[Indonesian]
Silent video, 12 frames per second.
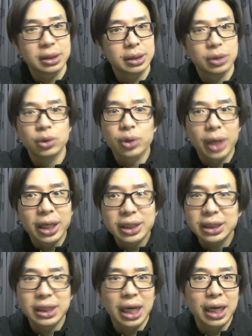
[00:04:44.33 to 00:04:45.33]
jujur aja
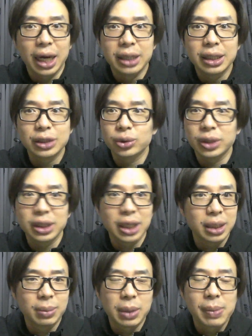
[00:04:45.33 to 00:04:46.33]
sih nggak ada
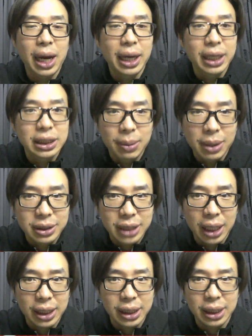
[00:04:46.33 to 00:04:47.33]
syutingan yang berbahaya sama
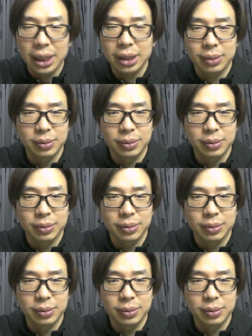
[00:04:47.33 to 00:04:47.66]
sekali lah